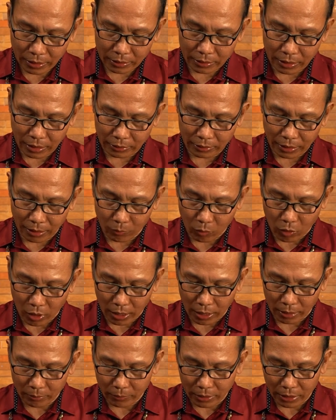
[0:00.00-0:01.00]
dan kamu
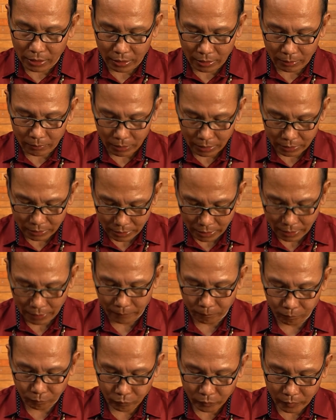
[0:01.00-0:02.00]
akan
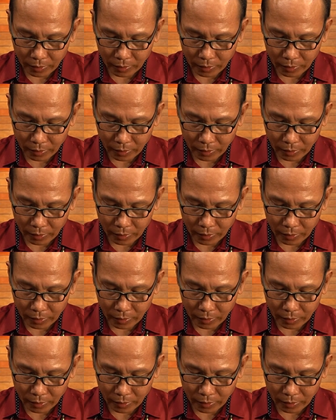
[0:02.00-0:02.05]
menerimanya.'